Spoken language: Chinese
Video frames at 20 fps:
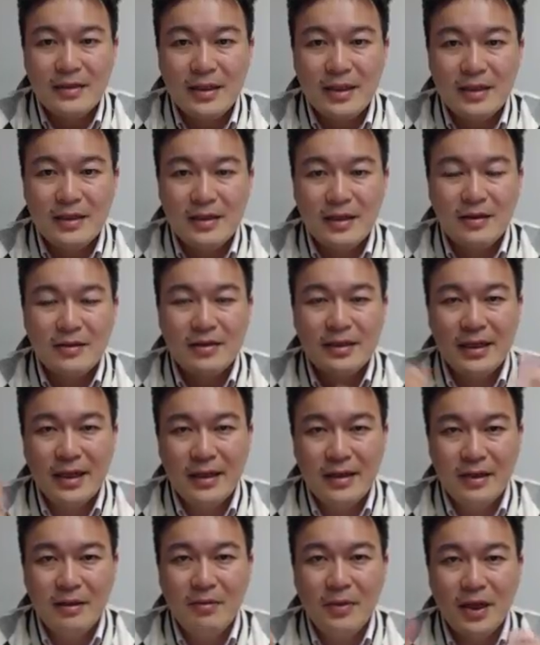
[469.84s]
刚介绍
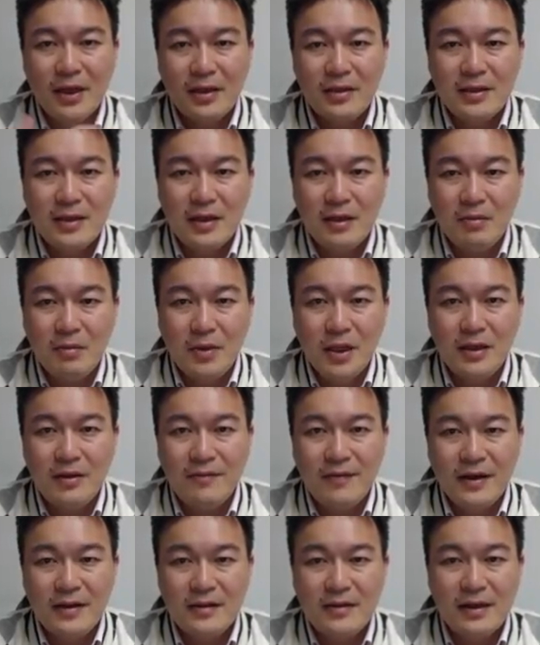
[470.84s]
上个影片跟这个影片
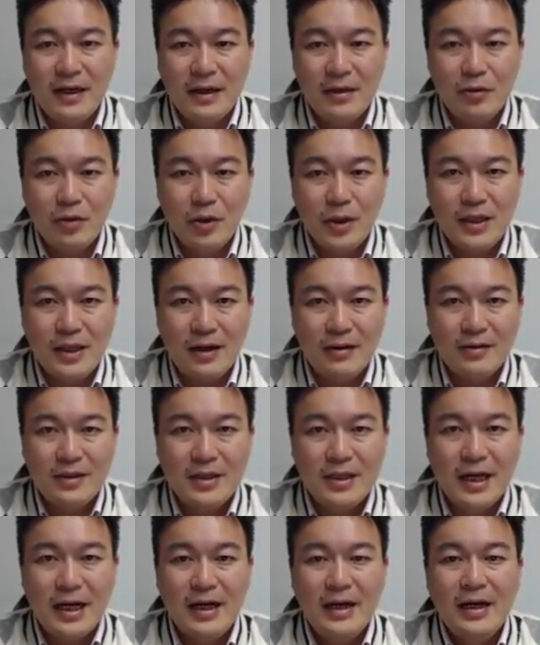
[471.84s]
的方式来推导
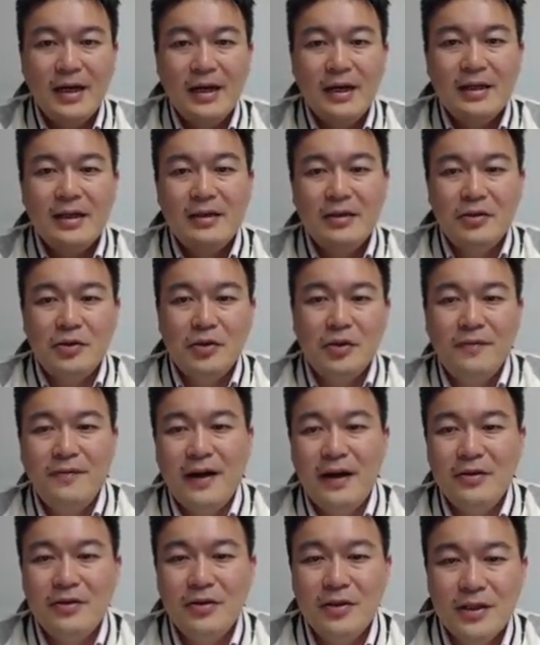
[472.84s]
一下，那你就会
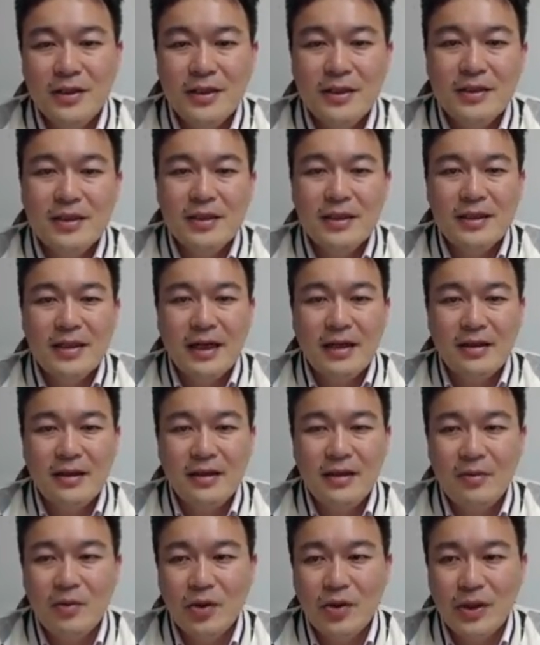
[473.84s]
发觉式子长
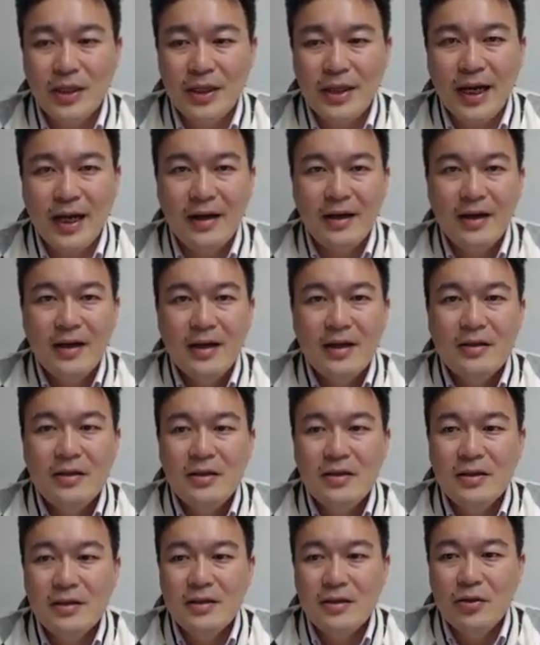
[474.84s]
得一模一样，
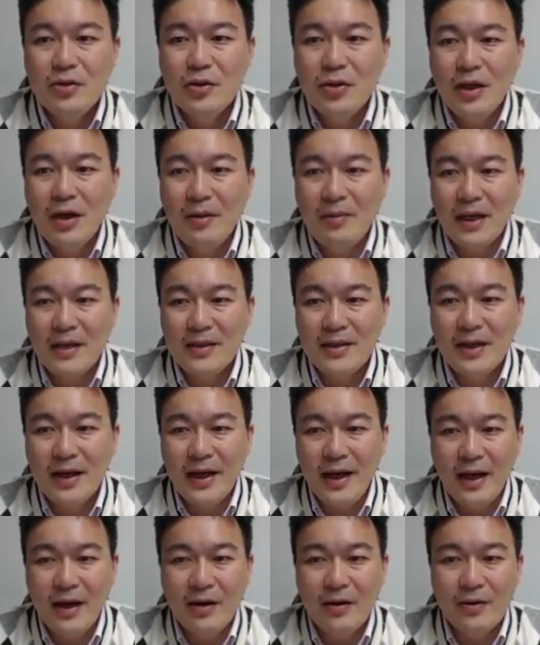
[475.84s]
你只是需要把这
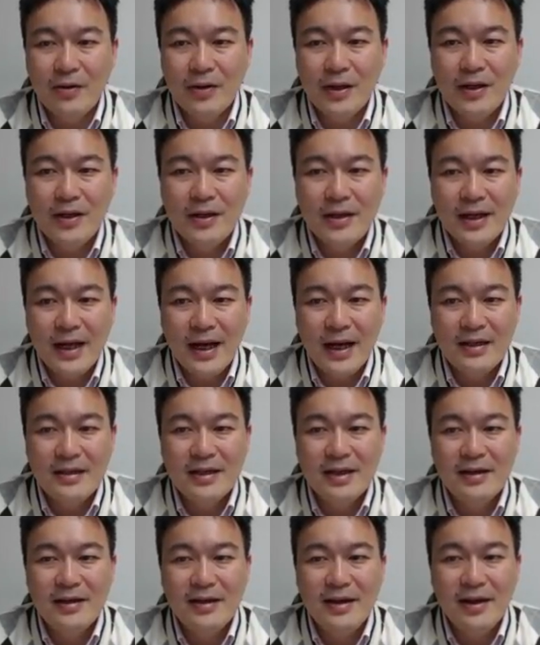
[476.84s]
个 L 呢改
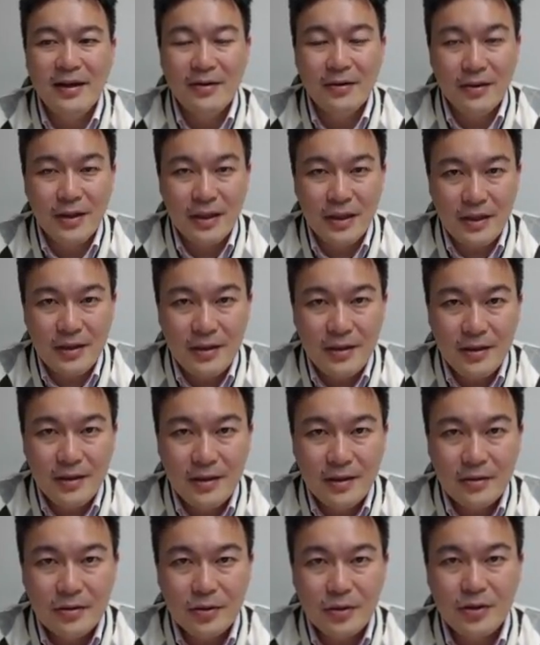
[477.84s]
成 L 一，
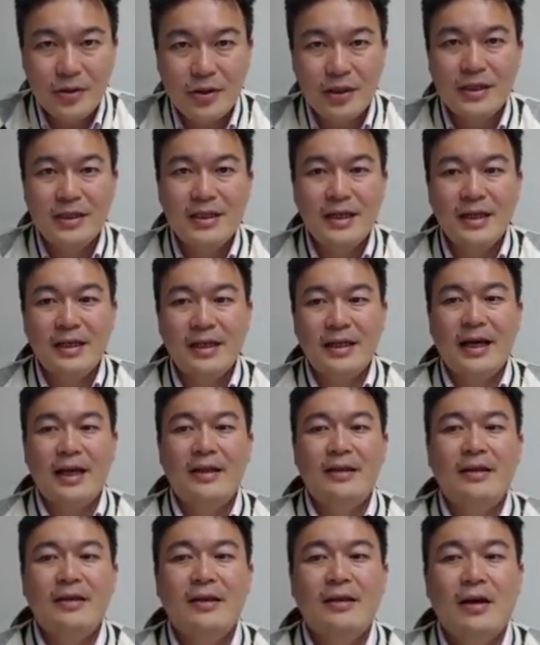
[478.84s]
所以就很简
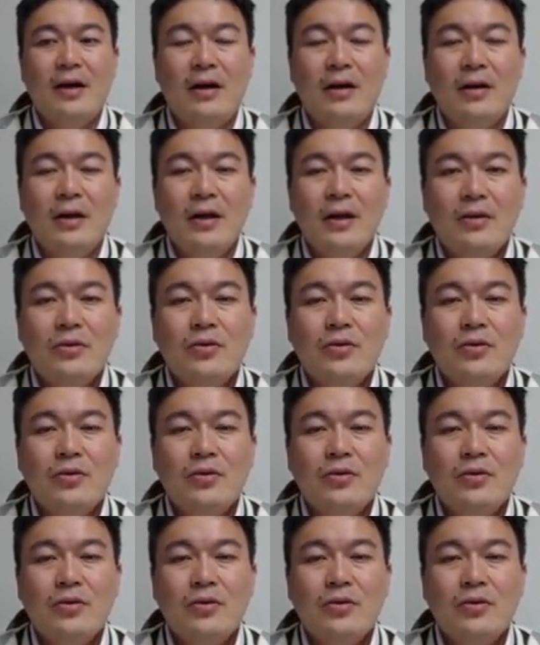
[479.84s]
单。好，